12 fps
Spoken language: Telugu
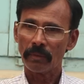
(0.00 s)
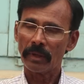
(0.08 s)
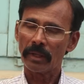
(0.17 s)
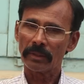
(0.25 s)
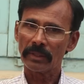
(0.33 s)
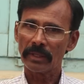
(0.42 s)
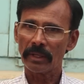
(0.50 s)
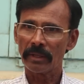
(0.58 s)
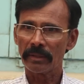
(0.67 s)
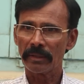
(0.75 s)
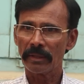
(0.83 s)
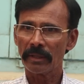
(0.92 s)
వాళ్ళ
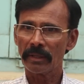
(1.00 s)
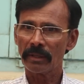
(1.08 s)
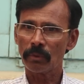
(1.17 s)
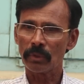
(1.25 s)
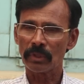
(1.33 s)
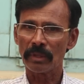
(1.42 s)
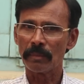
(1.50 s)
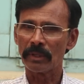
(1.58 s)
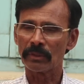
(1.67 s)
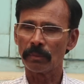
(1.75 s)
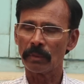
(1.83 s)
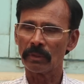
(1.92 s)
అధికారులది కొరత
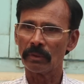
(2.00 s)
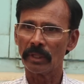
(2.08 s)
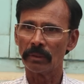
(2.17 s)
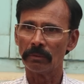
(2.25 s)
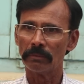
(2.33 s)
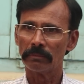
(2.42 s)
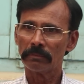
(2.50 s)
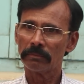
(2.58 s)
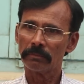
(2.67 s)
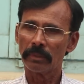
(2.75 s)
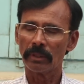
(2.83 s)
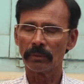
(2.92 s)
మాత్రం మాకు లేదు
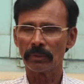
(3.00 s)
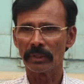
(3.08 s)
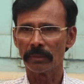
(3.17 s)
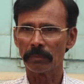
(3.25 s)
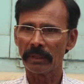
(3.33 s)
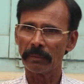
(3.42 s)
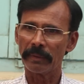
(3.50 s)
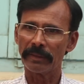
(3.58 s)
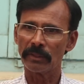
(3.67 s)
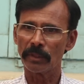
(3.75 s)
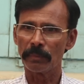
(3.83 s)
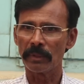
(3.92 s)
బాగుంది మనం ఏ
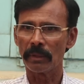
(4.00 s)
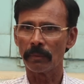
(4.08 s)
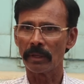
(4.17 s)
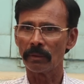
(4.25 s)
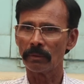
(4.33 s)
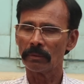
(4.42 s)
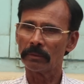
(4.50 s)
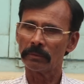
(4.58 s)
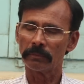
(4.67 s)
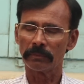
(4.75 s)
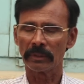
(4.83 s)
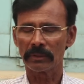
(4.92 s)
చెప్పినా వాళ్ళు
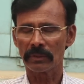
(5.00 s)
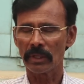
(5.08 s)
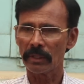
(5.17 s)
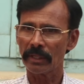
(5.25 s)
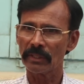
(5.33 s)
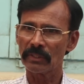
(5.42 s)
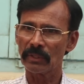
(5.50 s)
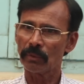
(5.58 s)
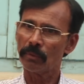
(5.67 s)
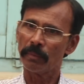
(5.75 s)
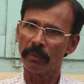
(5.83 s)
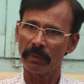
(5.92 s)
మాకు
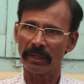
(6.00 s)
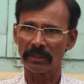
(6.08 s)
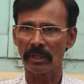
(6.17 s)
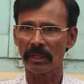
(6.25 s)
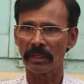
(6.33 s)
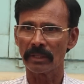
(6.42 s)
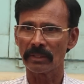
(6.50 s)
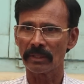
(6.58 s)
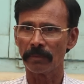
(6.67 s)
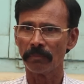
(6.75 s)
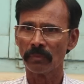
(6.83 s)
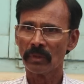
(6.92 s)
సహకరిస్తారు మేము వాళ్ళకి
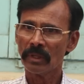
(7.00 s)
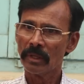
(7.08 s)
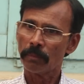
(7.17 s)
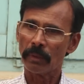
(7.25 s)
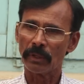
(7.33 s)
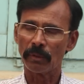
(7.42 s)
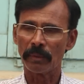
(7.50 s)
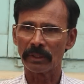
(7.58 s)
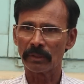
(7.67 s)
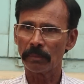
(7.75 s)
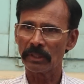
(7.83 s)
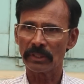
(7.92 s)
సహకరిస్తాం పనులు
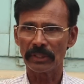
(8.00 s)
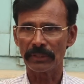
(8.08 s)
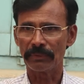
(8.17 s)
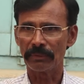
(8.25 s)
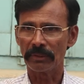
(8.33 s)
మాత్రం మంచిగా